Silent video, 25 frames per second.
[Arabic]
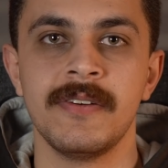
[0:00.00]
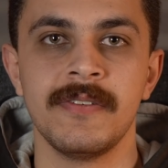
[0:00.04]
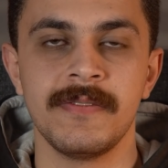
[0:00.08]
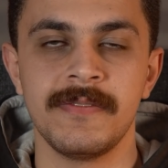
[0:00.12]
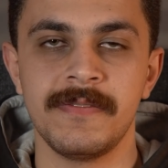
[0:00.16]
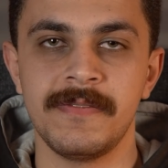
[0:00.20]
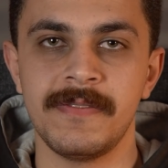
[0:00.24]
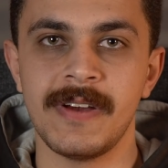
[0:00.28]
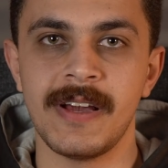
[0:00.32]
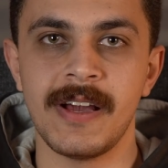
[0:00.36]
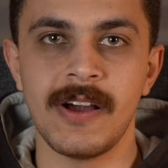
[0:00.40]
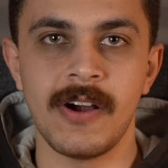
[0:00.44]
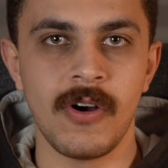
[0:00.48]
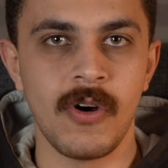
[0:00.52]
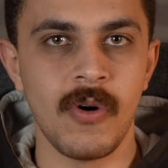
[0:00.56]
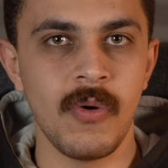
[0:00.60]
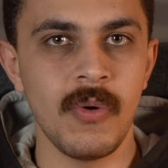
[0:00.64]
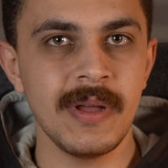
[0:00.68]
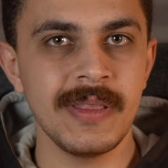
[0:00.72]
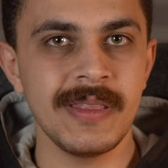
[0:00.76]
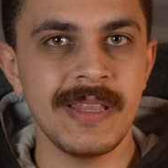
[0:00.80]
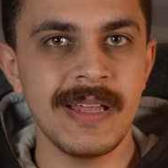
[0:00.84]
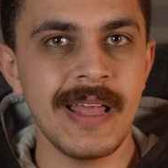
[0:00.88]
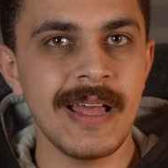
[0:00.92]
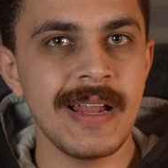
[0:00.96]

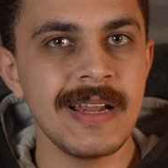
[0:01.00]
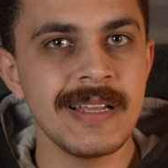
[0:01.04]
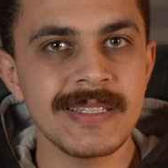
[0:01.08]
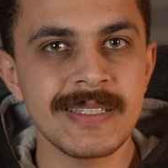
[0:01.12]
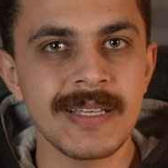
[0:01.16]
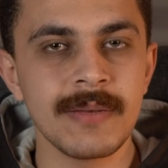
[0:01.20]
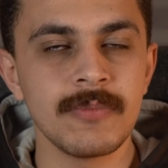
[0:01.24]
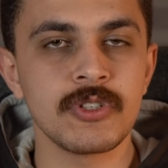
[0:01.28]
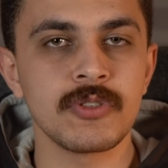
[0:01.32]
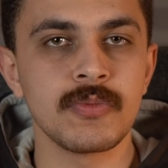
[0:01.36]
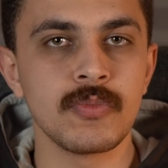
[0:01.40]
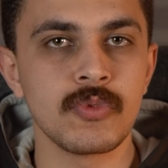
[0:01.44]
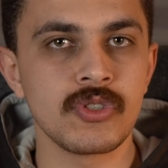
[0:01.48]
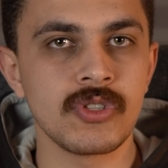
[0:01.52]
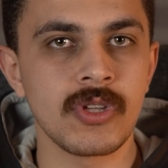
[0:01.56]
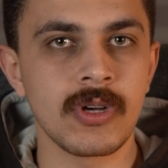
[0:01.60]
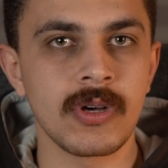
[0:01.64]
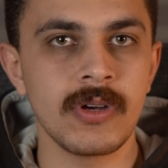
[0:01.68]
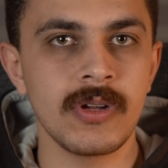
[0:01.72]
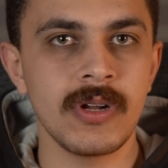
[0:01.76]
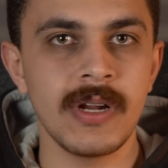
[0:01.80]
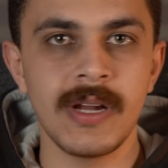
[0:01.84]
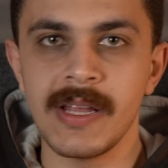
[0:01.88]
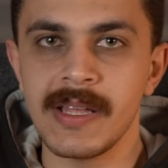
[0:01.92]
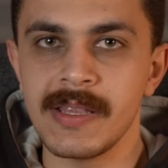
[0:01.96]
فهو الدنيا لسه مش
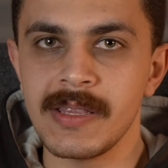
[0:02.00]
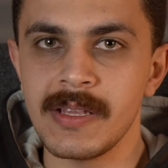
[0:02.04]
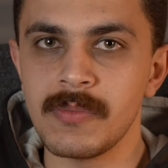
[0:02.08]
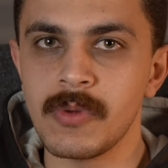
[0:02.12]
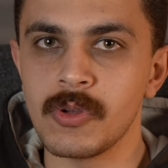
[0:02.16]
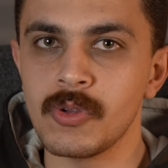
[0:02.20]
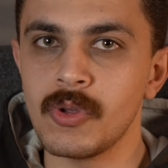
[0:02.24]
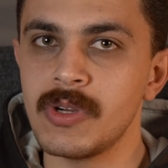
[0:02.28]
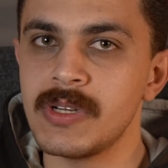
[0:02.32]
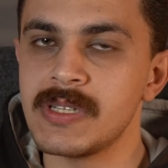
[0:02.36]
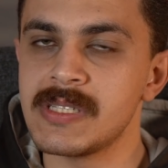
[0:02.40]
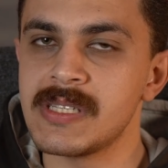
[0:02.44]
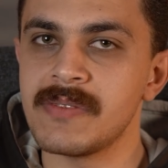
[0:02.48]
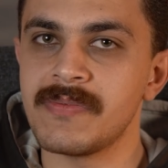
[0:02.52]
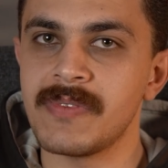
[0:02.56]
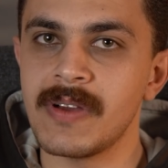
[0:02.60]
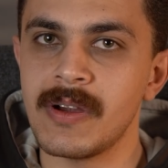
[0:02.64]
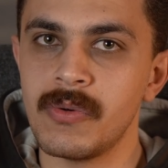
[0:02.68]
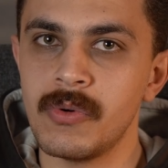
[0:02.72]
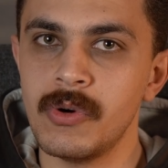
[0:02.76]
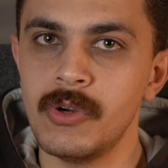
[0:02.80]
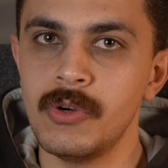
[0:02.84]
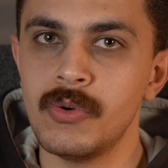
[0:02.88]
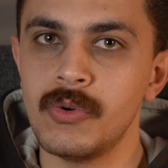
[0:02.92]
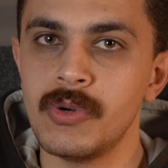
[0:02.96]
مستقره لان الموضوع لسه في
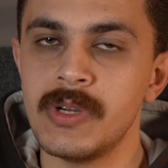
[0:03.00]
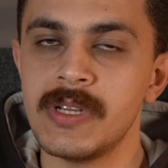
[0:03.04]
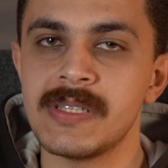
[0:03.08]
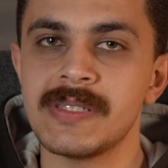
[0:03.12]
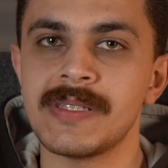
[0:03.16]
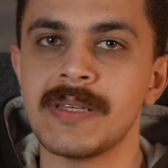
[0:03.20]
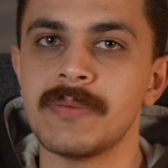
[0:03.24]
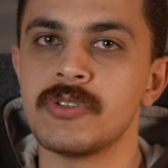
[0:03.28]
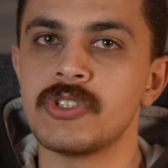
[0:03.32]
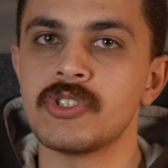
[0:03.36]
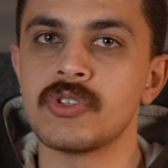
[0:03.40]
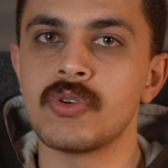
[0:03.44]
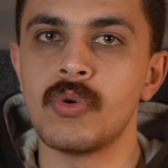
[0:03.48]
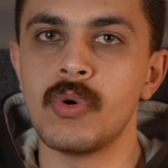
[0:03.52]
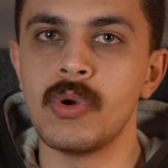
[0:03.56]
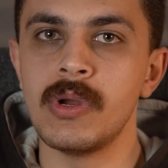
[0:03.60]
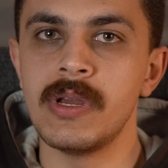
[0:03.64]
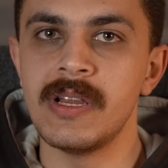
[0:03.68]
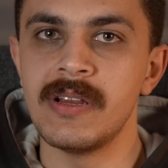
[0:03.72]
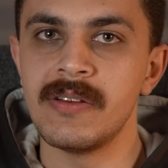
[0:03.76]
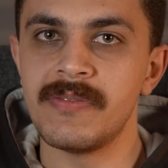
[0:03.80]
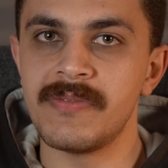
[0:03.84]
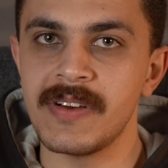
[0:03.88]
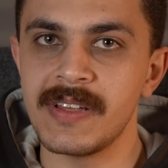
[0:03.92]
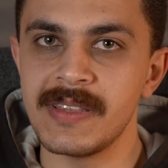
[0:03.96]
اوله لسه مش
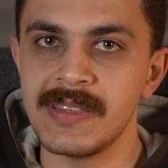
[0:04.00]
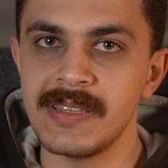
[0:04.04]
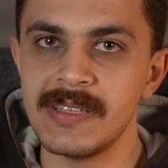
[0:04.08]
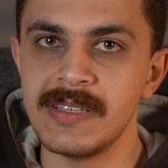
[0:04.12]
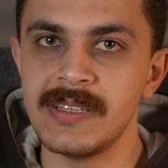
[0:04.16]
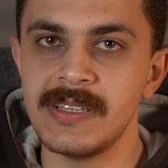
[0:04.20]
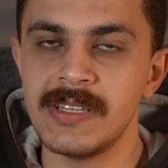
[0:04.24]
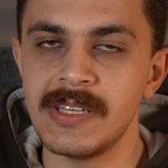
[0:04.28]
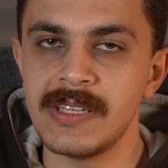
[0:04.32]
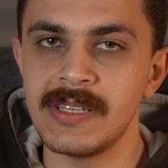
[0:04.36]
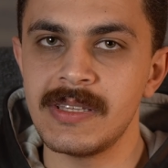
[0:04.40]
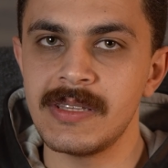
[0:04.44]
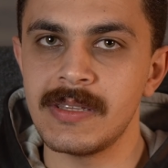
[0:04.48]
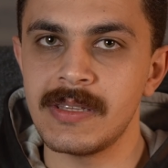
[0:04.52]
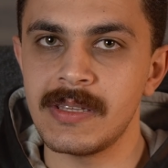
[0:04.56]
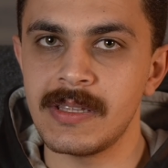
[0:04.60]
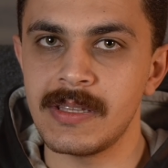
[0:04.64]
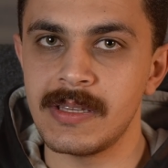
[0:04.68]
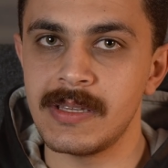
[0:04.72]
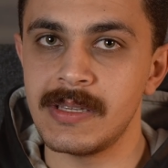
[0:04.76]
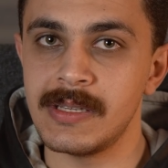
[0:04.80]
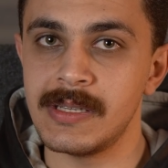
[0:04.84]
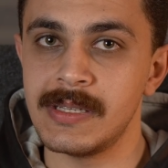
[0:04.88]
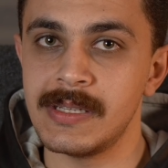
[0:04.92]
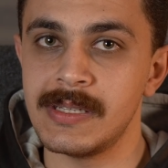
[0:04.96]
كل الفنيين
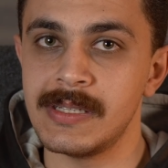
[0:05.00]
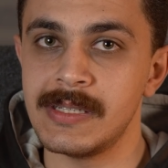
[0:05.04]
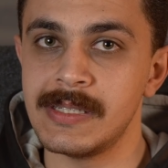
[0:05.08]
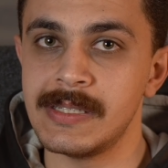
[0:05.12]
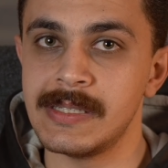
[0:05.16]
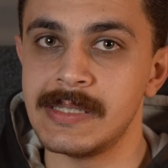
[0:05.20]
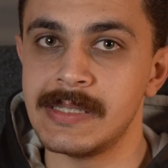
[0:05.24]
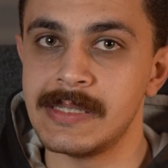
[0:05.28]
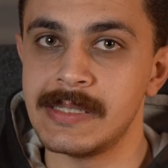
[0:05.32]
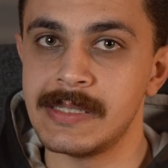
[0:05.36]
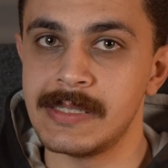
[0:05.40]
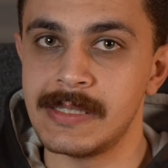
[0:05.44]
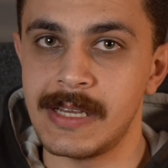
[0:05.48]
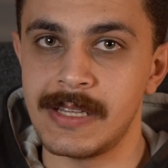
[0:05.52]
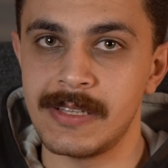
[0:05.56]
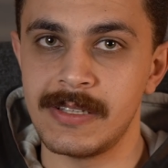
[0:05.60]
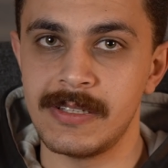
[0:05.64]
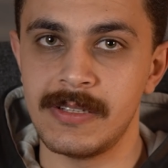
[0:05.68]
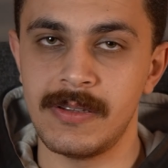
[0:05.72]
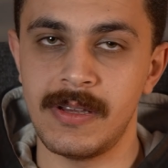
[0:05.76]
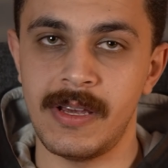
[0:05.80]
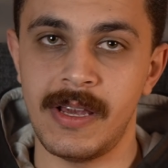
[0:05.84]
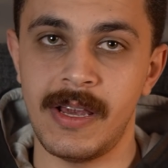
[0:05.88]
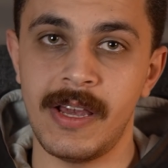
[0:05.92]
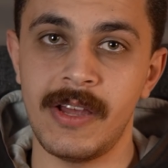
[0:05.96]
آه،
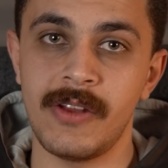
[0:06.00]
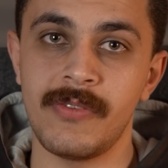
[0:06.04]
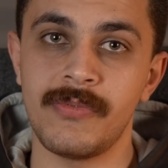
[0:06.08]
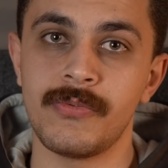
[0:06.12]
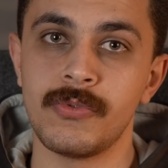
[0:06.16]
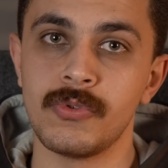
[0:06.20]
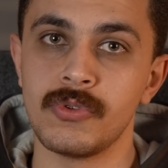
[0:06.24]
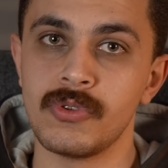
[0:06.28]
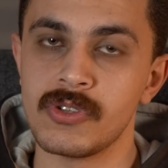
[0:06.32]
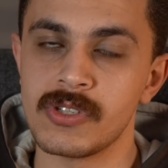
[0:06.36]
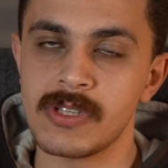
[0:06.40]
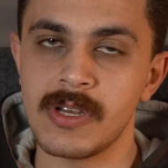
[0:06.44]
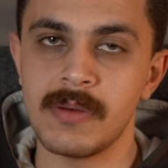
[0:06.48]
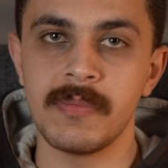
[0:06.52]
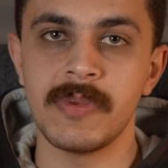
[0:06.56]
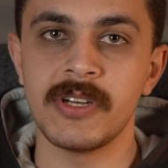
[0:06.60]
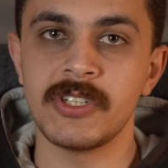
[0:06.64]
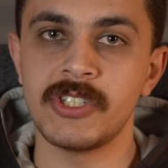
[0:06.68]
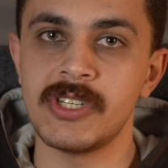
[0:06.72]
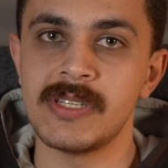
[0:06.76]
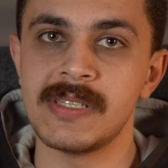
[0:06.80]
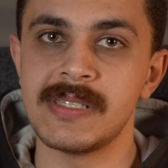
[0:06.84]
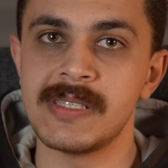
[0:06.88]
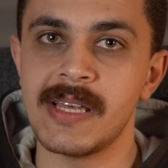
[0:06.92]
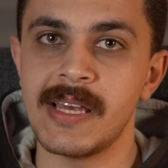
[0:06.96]
يعني عرفوا النظام
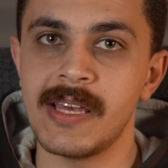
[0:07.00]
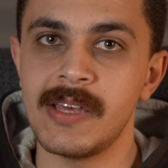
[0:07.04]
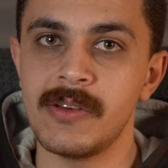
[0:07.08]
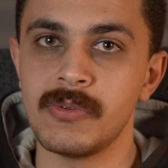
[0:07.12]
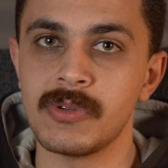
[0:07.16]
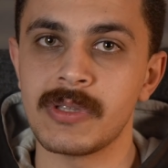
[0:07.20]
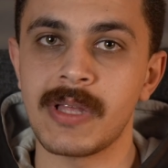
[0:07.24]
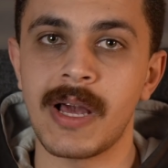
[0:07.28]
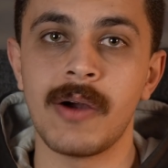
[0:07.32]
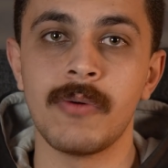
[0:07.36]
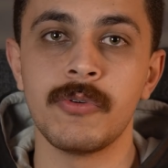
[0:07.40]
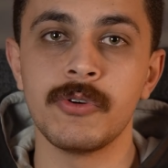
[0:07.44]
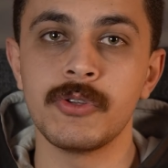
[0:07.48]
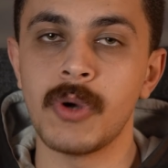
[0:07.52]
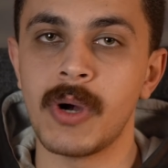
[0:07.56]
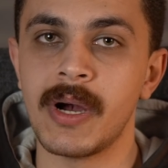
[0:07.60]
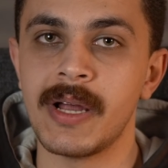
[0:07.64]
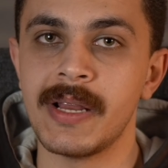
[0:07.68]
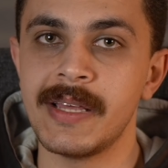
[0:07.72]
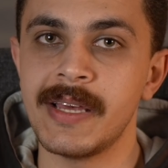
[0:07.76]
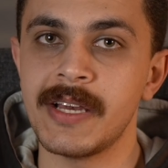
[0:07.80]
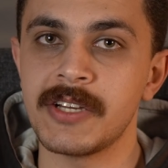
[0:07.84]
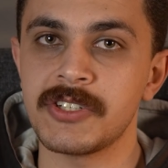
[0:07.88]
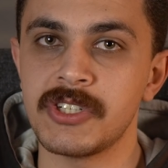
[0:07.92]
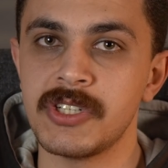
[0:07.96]
ماشي ازاي وتعودوا
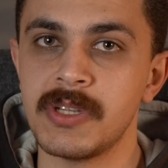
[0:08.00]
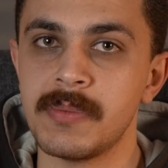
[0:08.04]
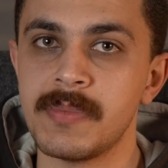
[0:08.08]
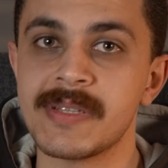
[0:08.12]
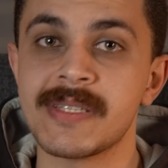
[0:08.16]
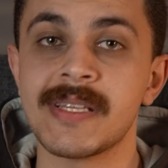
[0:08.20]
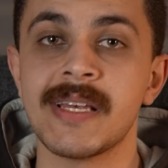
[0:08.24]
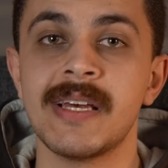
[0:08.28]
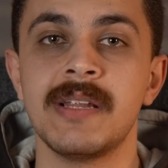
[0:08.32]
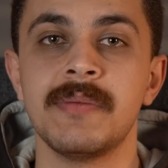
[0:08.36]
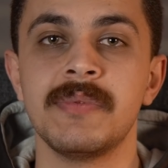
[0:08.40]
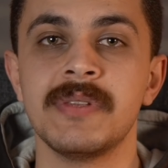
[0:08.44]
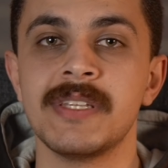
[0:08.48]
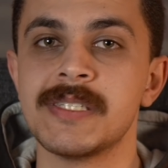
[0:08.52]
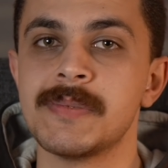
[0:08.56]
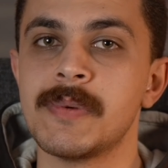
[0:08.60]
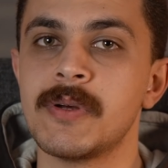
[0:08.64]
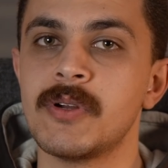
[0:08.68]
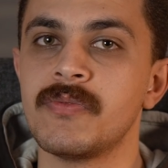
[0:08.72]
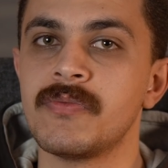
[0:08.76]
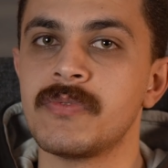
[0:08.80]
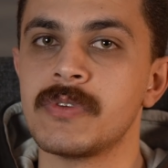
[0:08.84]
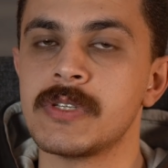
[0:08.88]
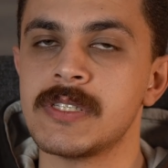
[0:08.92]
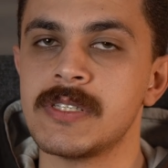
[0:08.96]
عليه عشان يبقى سهل بالنسبه
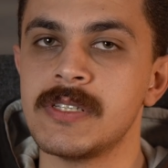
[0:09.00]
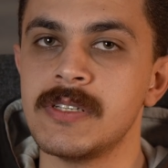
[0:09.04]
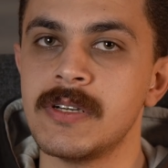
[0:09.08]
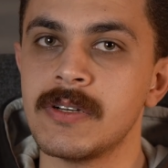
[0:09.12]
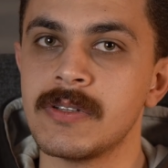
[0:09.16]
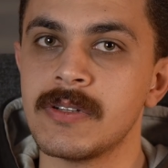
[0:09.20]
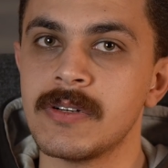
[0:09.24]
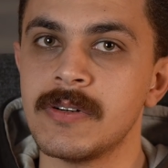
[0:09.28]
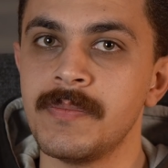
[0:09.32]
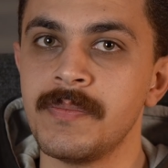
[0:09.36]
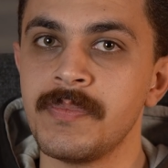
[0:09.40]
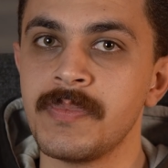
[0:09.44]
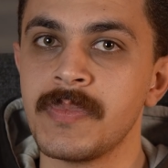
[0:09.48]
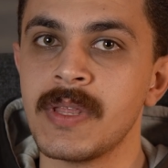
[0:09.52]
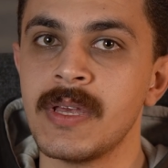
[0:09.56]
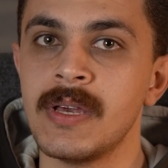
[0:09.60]
لهم في الصيانه